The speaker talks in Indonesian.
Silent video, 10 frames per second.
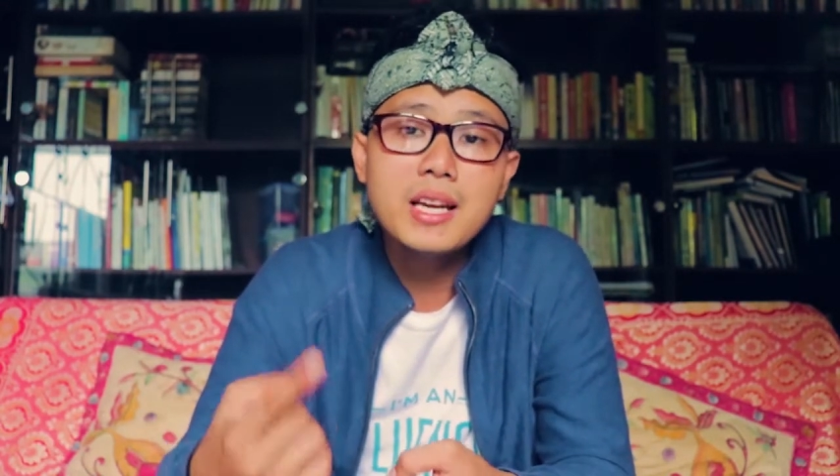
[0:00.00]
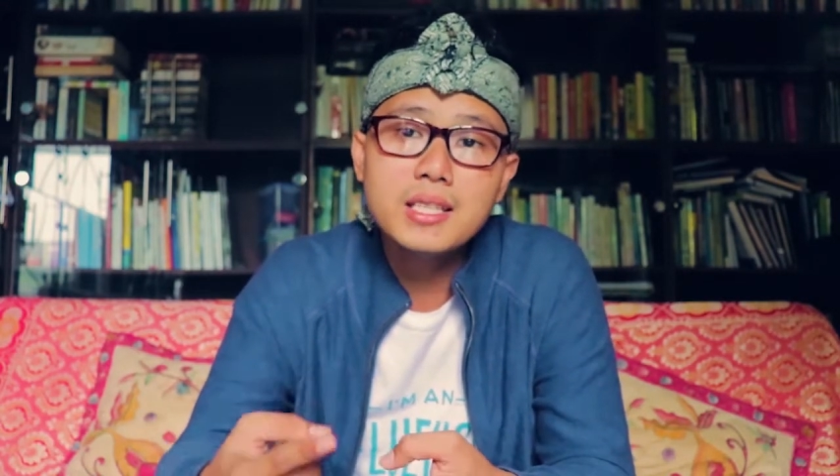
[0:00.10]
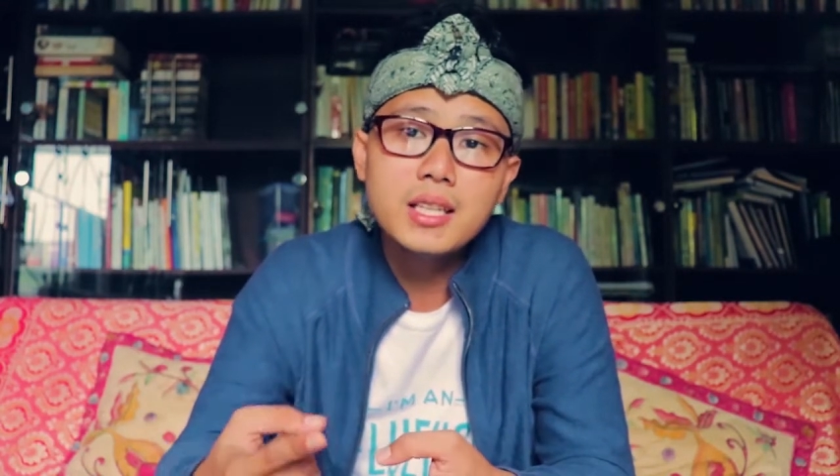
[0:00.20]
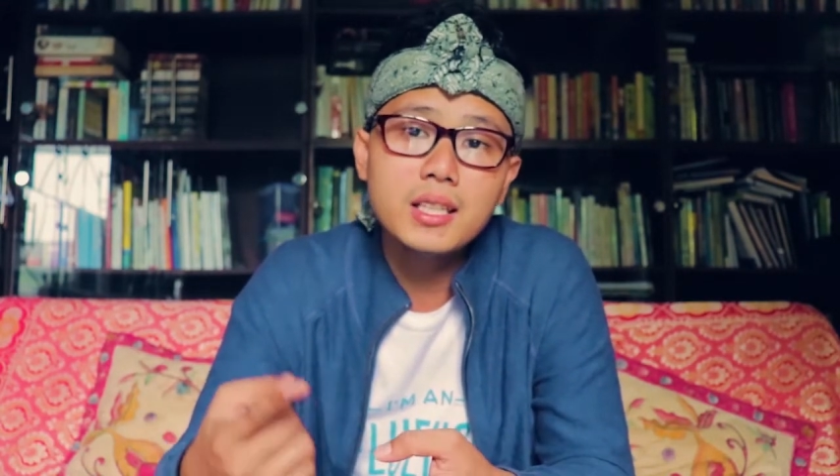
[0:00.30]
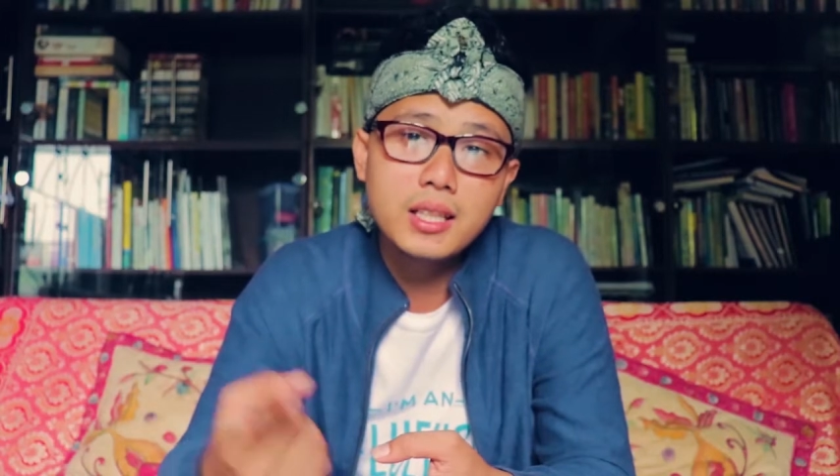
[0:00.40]

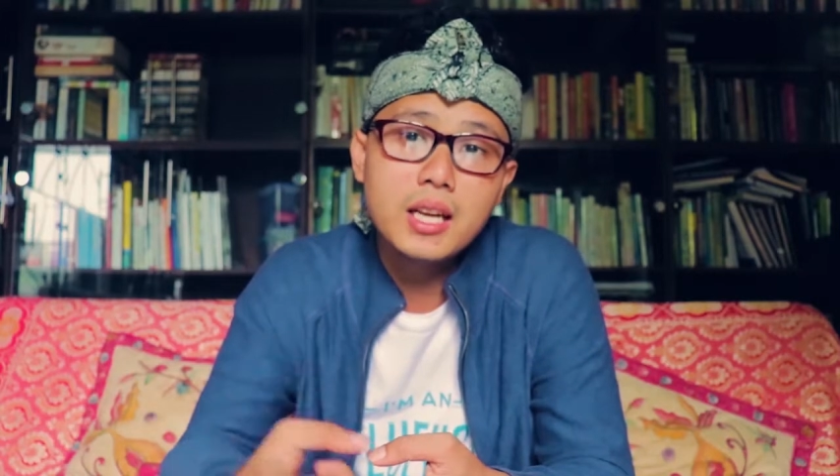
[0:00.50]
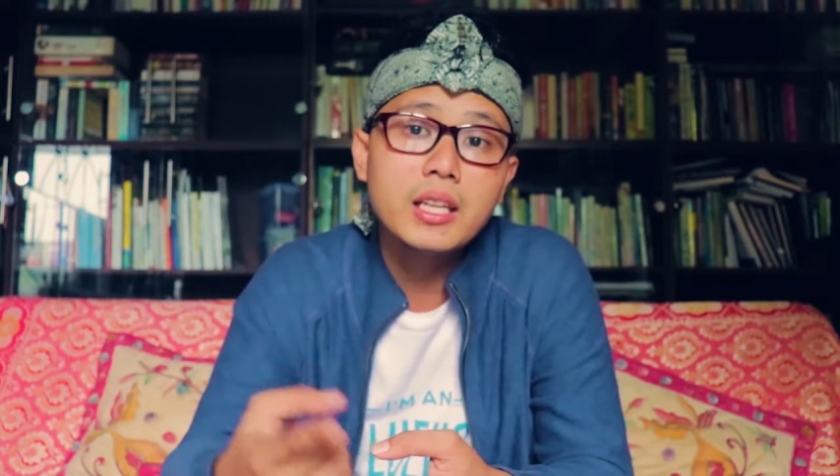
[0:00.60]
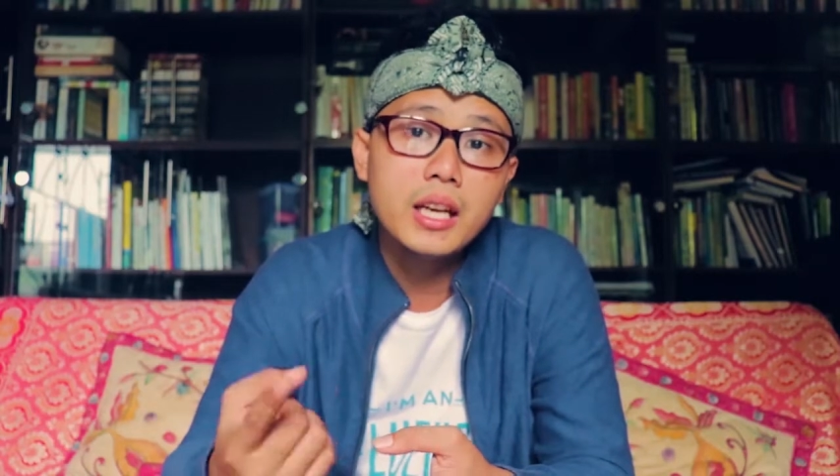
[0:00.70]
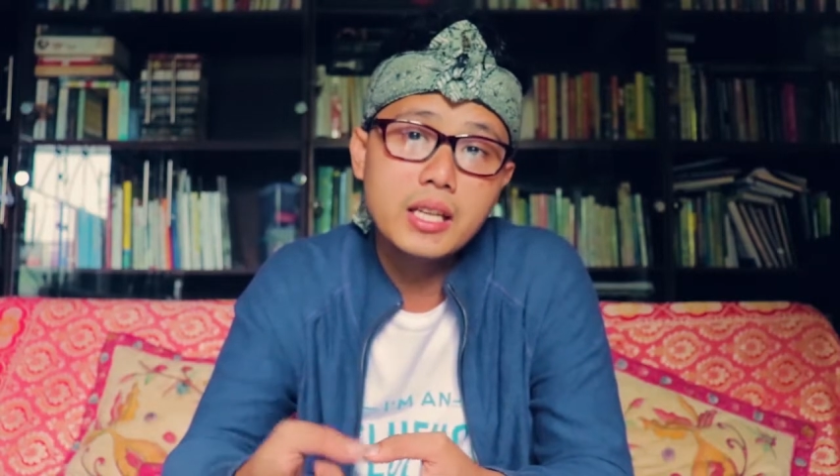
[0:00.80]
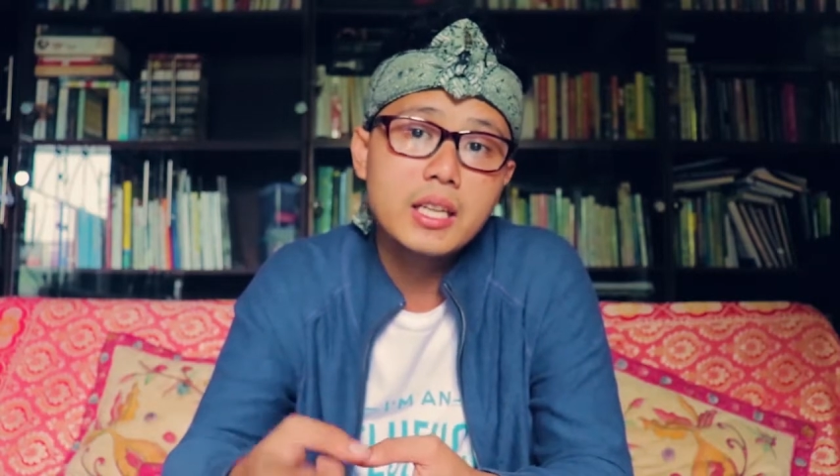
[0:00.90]
belajar tentang
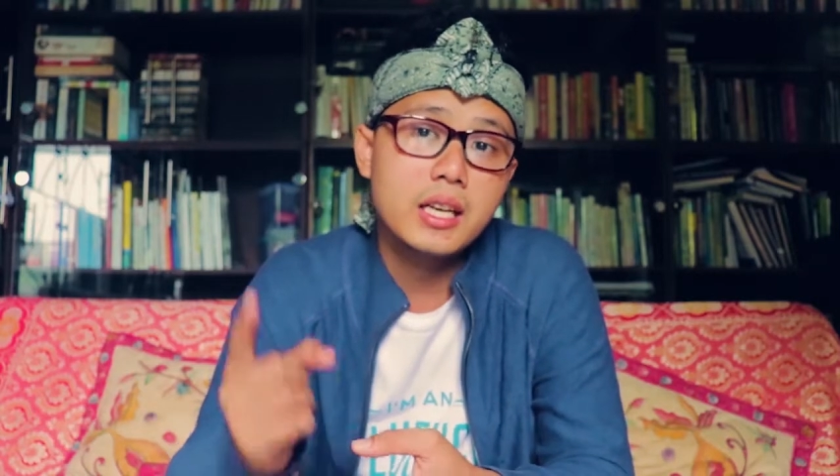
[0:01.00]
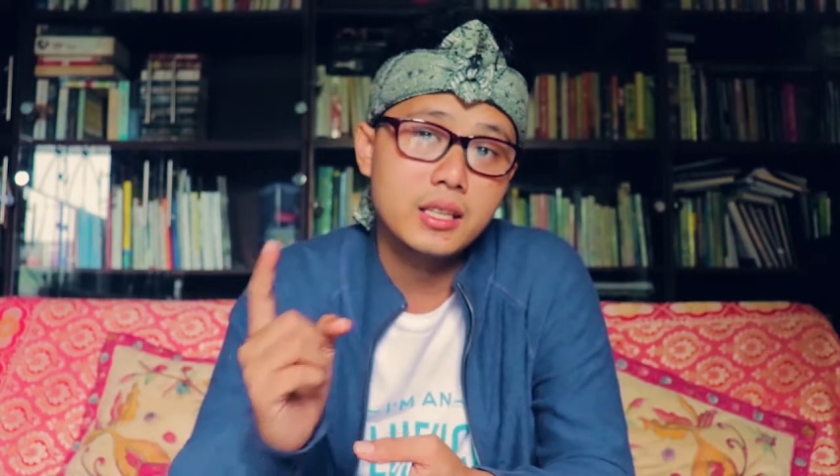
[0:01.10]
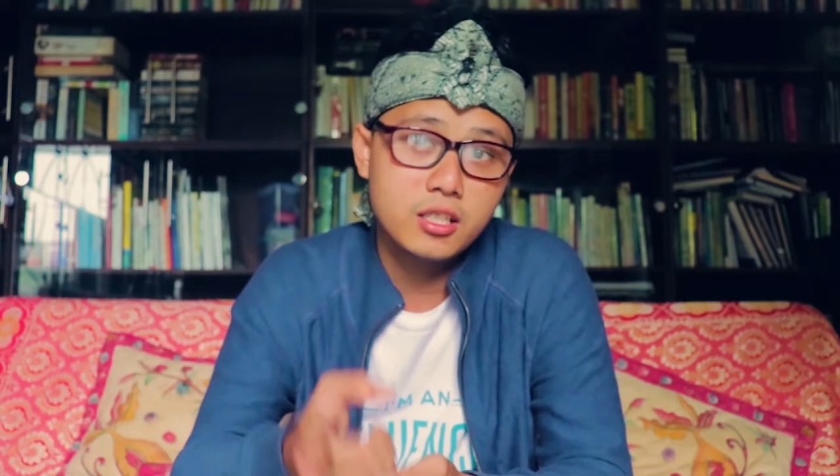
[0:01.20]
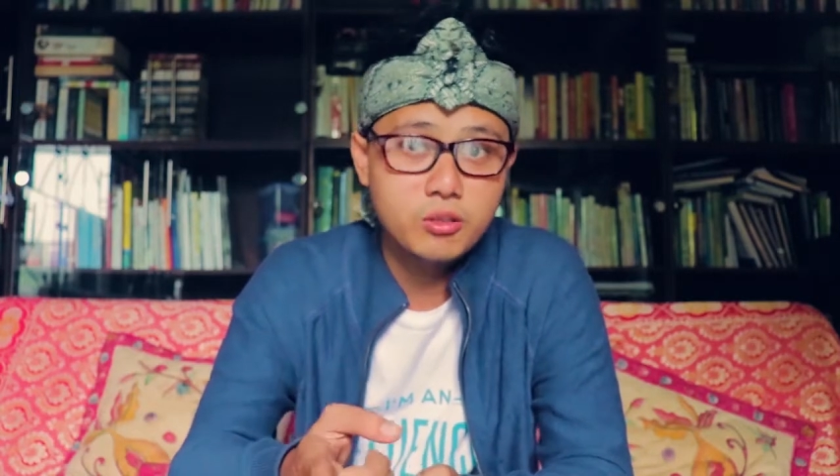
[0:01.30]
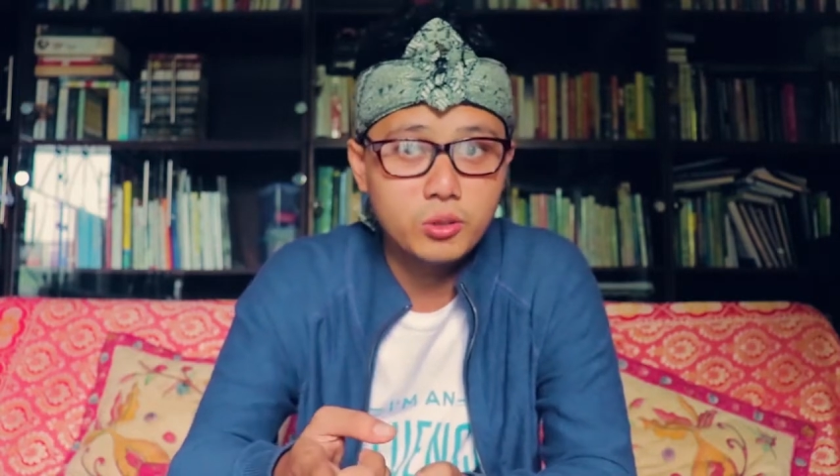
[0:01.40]
nilai-nilai
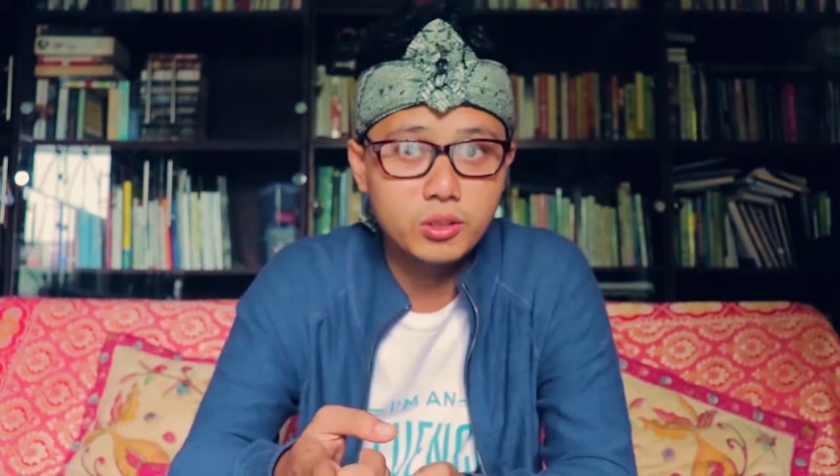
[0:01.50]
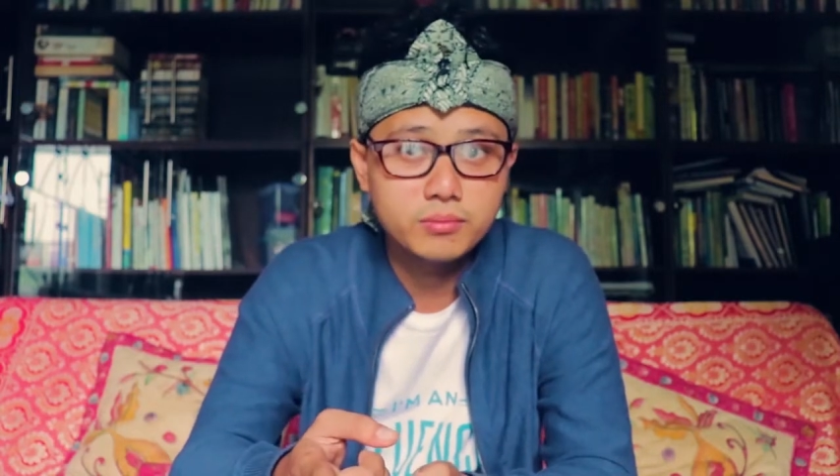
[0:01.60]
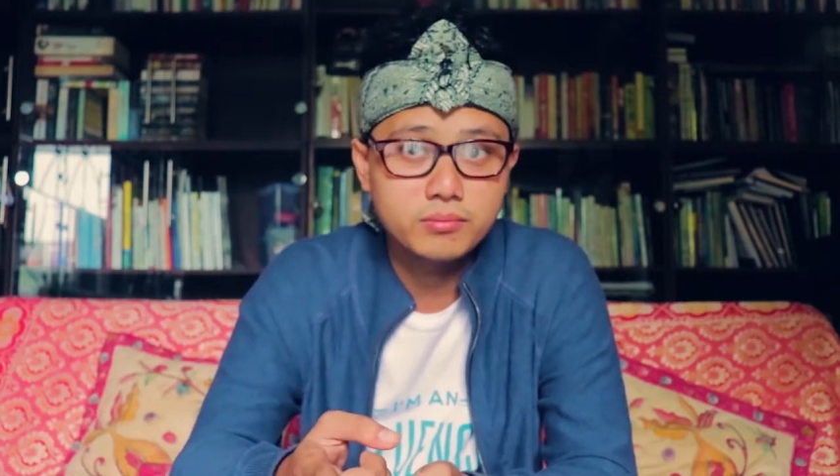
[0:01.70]
tersebut.